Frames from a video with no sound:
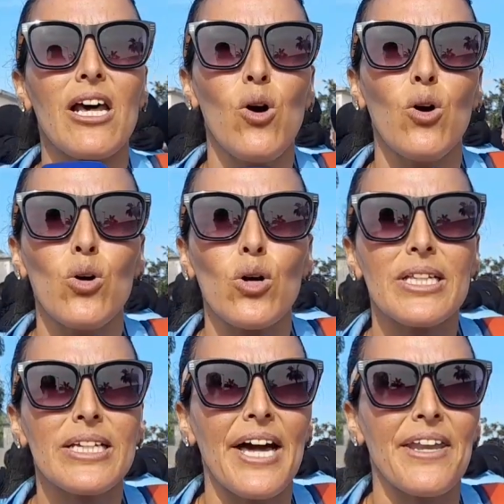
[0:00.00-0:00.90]
الحقوق
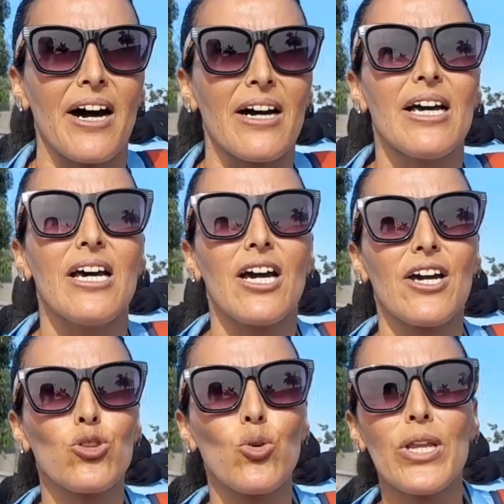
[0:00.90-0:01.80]
ديالنا
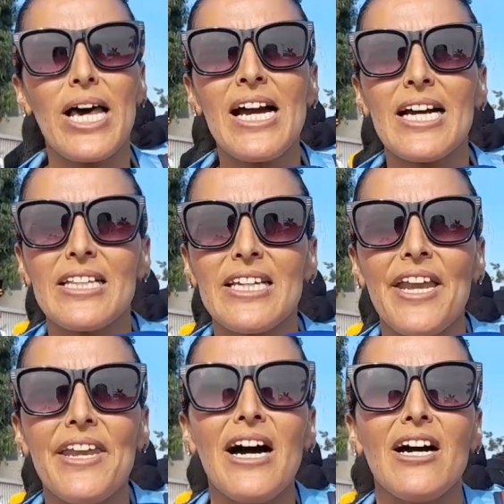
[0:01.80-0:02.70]
يردوا لنا الحق
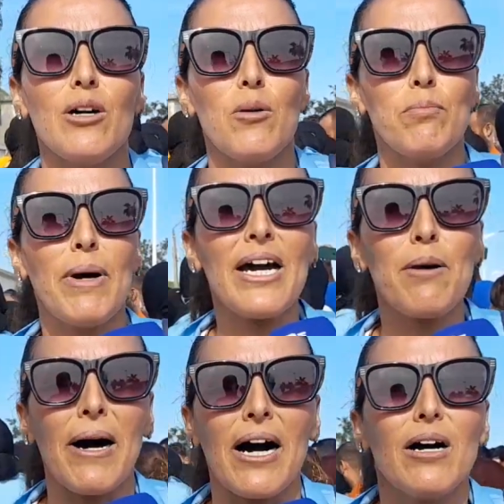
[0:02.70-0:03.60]
ديالنا
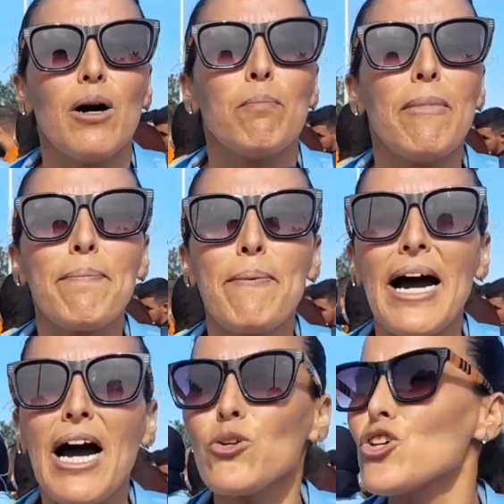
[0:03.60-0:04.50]
مرحبا ما
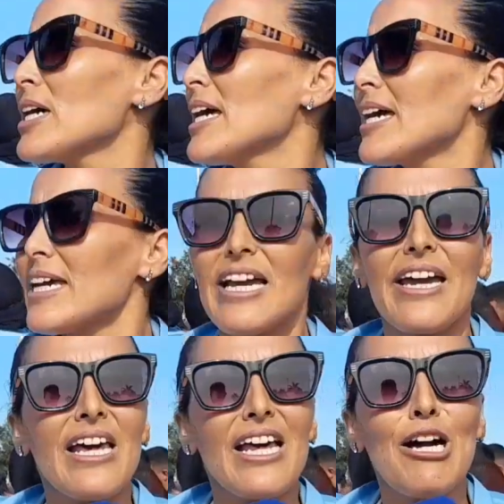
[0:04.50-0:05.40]
بغاوش
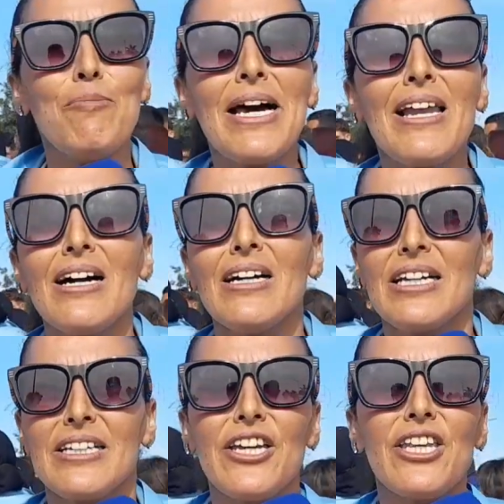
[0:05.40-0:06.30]
كاينه العماله
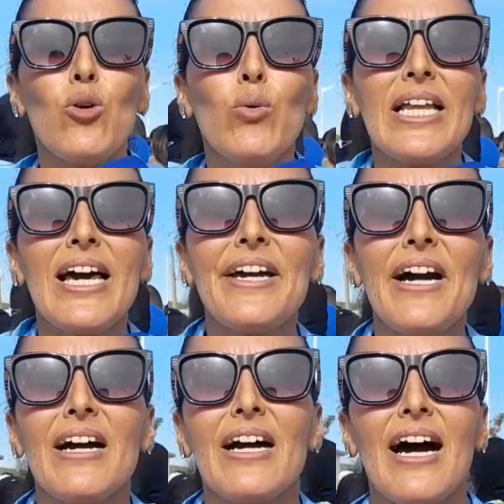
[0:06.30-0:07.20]
كاينه الولايه
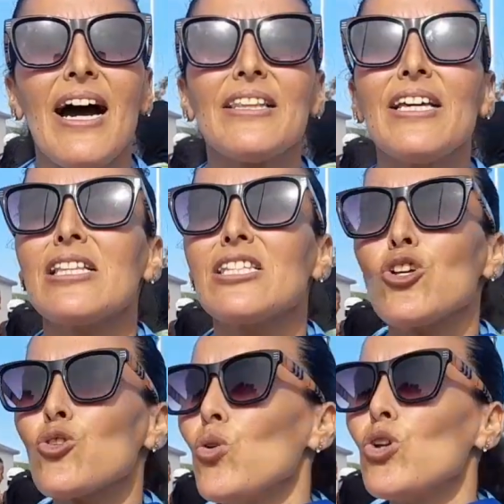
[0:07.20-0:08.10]
غادي
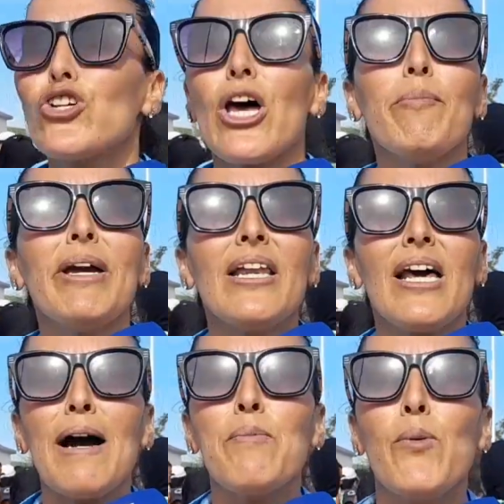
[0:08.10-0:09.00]
نلتجئوا لجميع
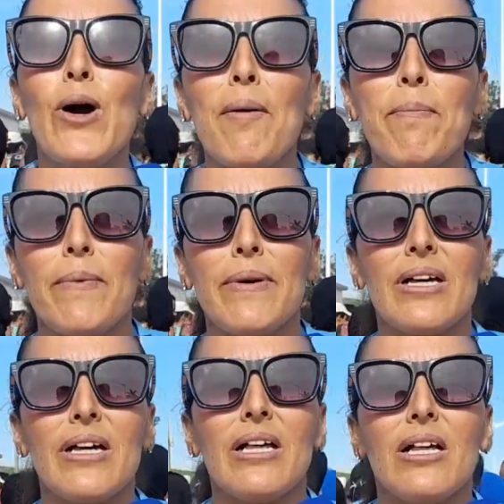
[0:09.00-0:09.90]
الابواب
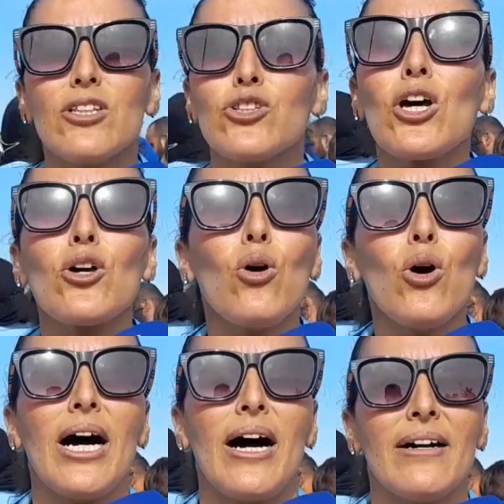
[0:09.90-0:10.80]

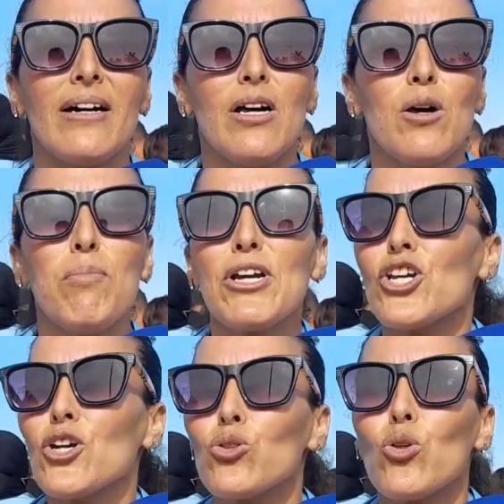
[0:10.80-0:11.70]
نطرقوها باش
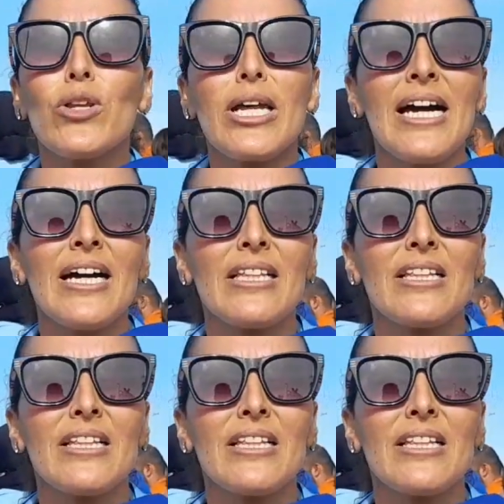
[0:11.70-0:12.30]
يردوا لنا الحق